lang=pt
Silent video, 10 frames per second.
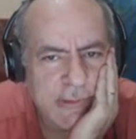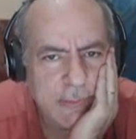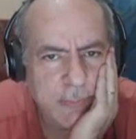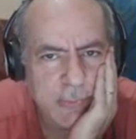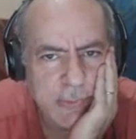
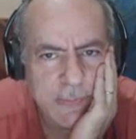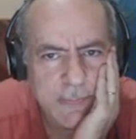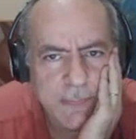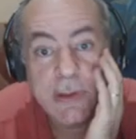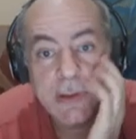tempo, né?
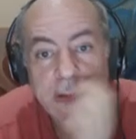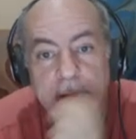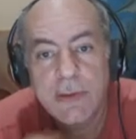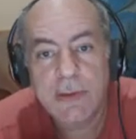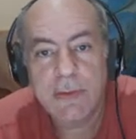
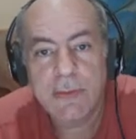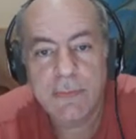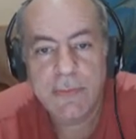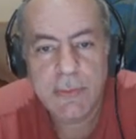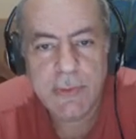
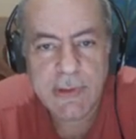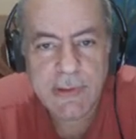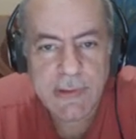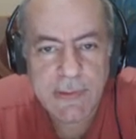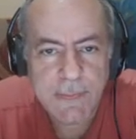Veio
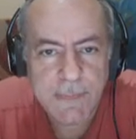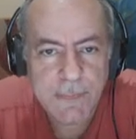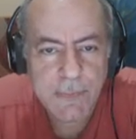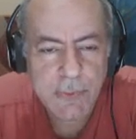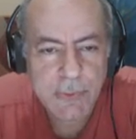aqui,
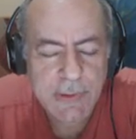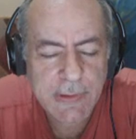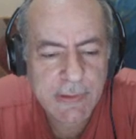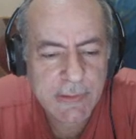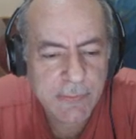
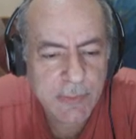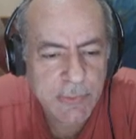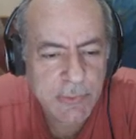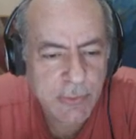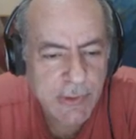ok,
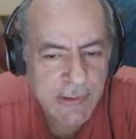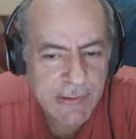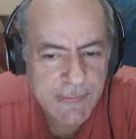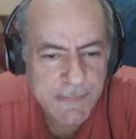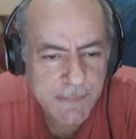vamos
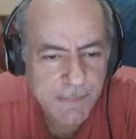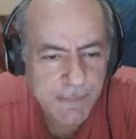focar.